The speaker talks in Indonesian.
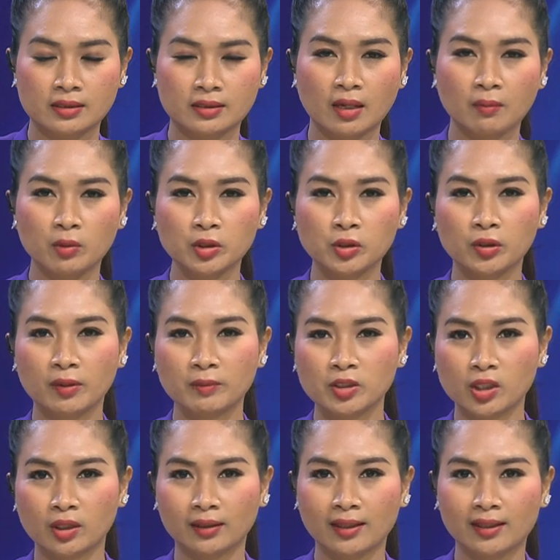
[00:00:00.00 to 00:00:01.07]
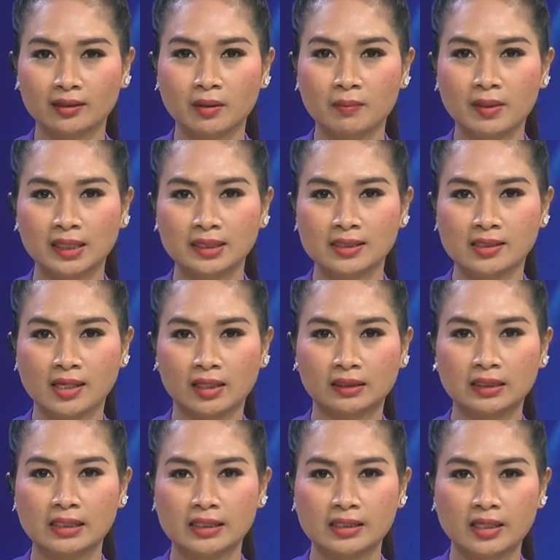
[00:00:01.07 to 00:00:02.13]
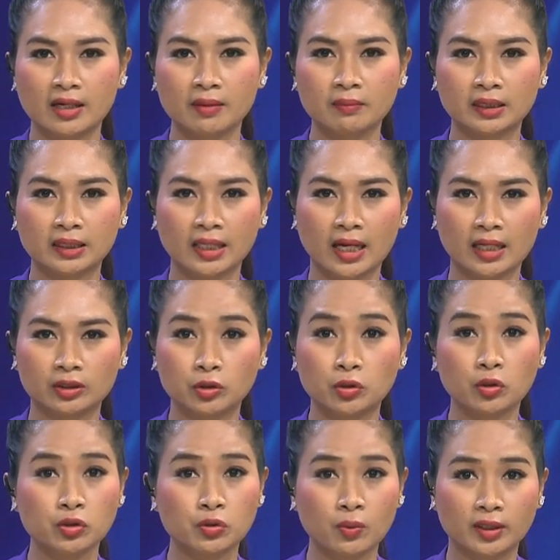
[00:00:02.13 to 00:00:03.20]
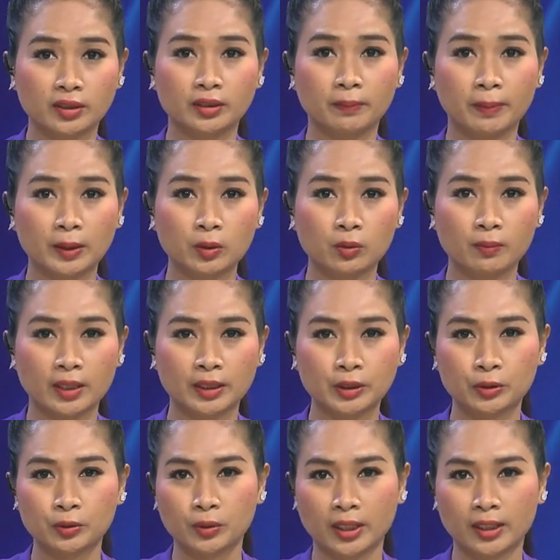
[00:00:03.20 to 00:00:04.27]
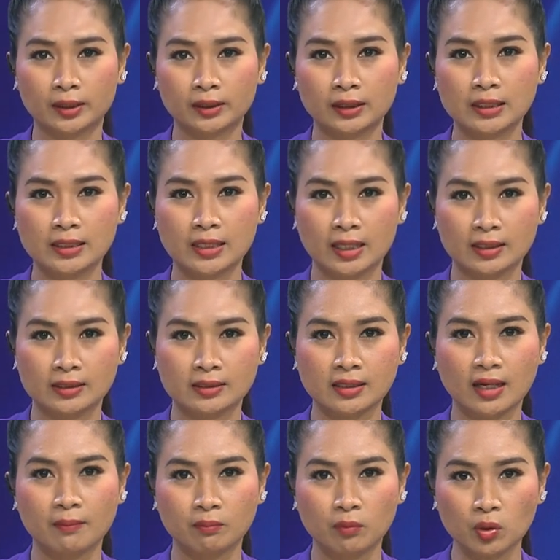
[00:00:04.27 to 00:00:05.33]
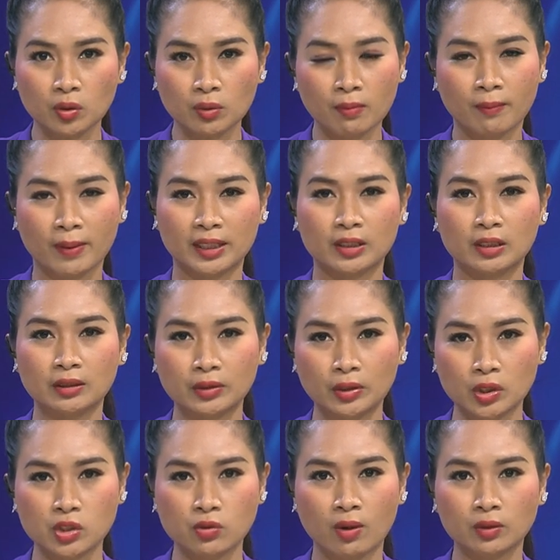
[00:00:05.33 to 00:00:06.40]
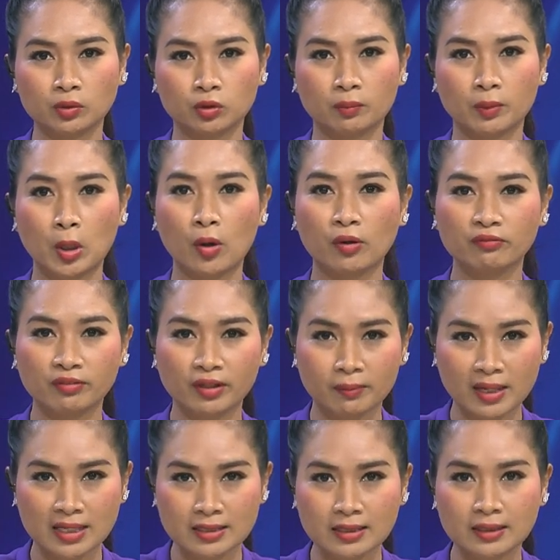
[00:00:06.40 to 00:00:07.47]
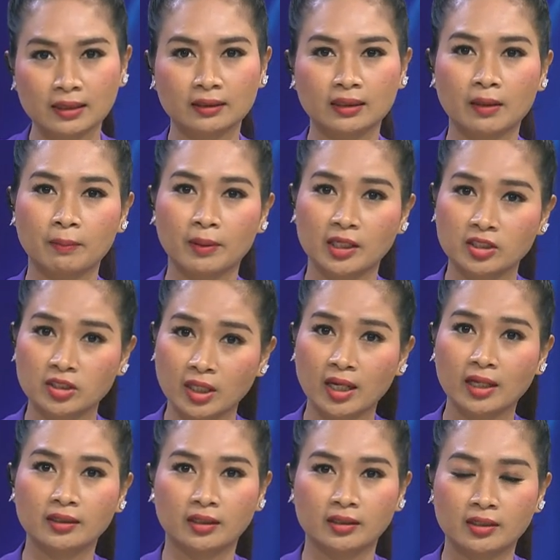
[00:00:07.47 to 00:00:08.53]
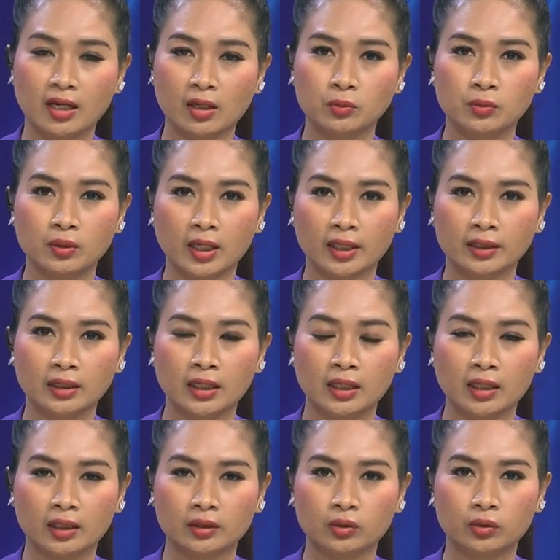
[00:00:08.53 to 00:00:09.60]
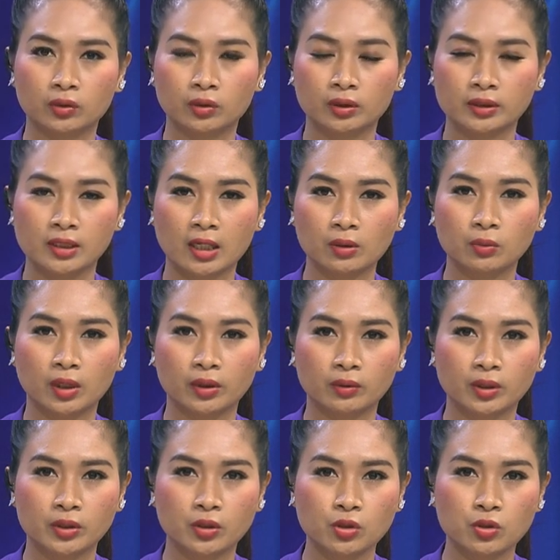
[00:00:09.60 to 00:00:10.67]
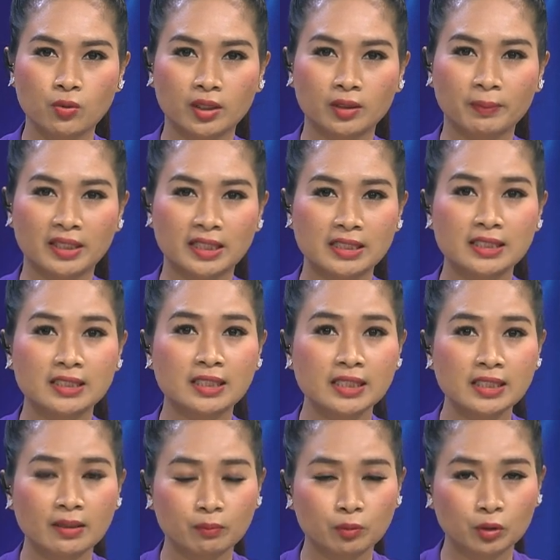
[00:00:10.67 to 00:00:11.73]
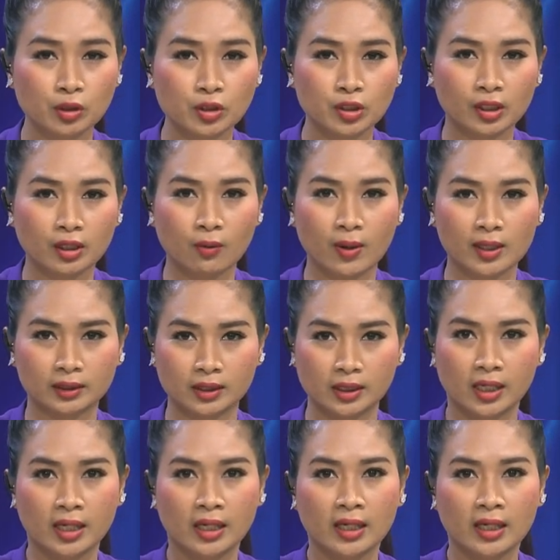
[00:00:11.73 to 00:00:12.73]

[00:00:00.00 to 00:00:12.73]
Sambo juga menceritakan kembali saat dirinya melihat Yosua di depan rumah di Duren 3. Sambo memanggil Yosua untuk mengonfirmasi tentang pelecehan yang dilakukan atau dilakukan oleh Yosua kepada istrinya Putri Chandrawati.